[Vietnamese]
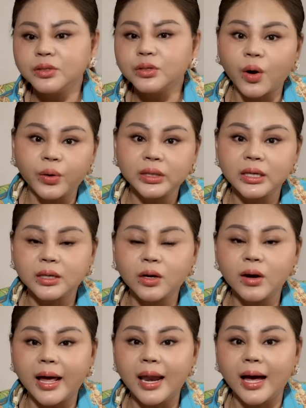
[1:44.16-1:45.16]
vừa rồi thì có
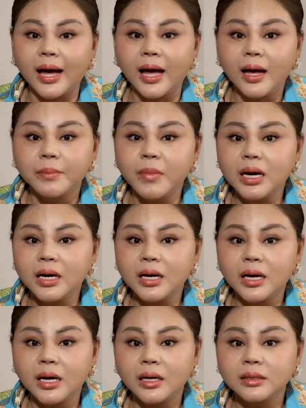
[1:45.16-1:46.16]
lẽ là
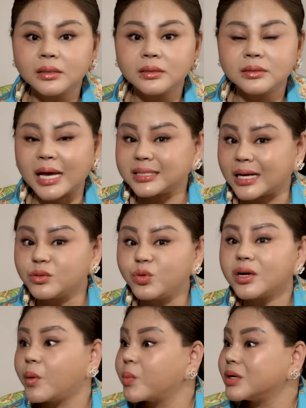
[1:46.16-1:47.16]
bên à, nhà sản
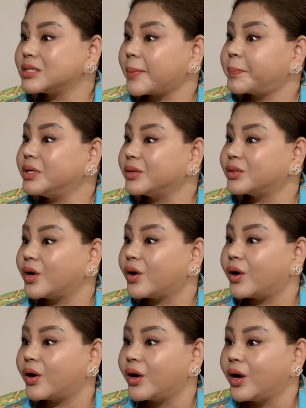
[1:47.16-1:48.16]
xuất không có sắp được
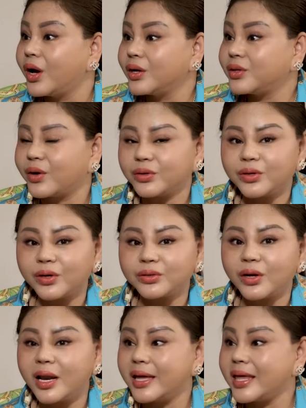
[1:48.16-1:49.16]
cho cho cho
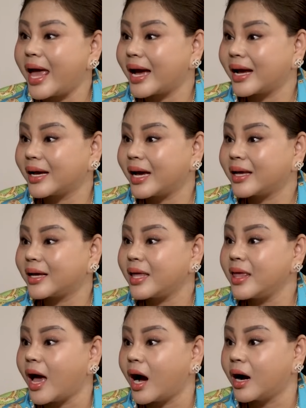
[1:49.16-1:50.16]
cho lê giang cái cái
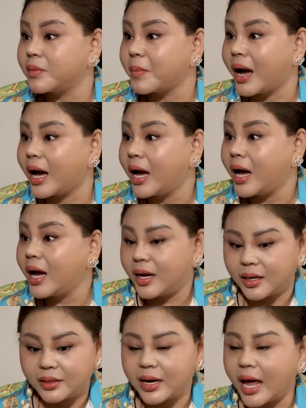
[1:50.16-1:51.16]
giờ mà
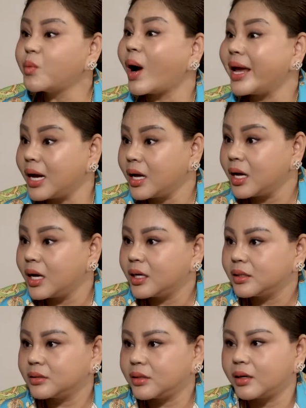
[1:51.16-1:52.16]
à, để quay á
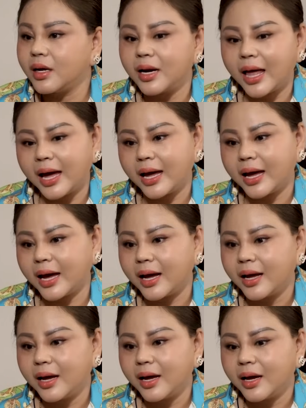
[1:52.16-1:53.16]
cho nên là
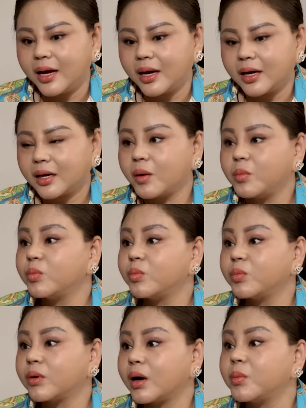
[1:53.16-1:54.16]

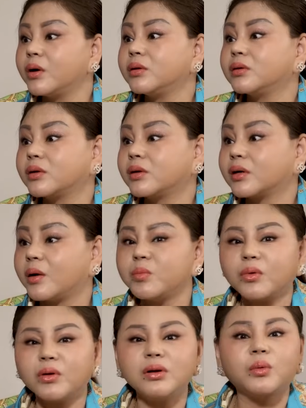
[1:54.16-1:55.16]
không không có
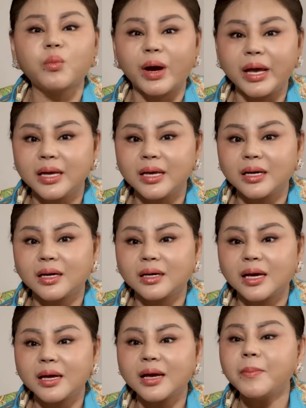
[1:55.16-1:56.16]
không có được quay
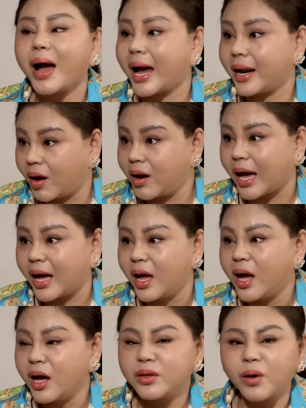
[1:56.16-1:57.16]
cái cái mai đó là
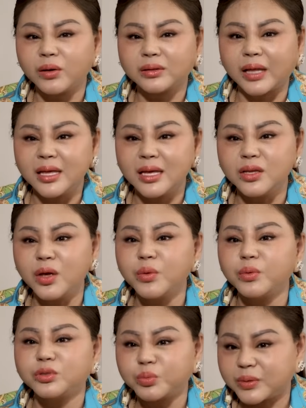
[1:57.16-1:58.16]
do tại vì
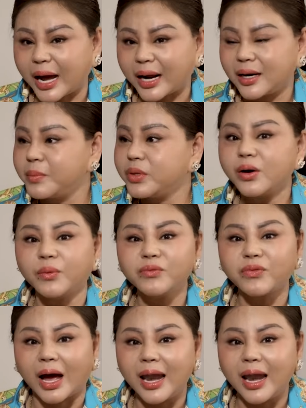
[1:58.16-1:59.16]
nhiều trục trặc lắm chứ không phải